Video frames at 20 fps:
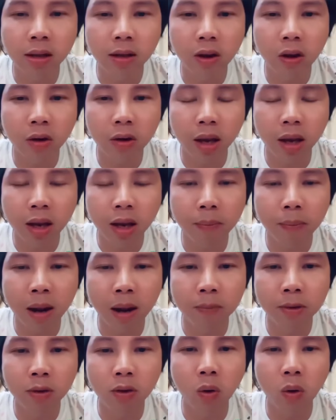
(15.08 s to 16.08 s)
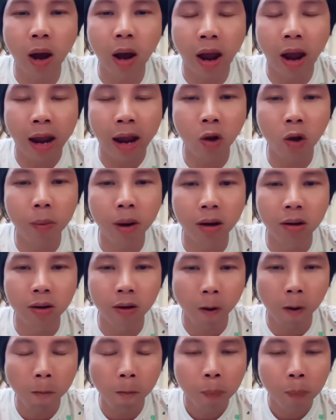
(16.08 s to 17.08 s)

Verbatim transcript: thì mới đây bé Hường lại lên mạng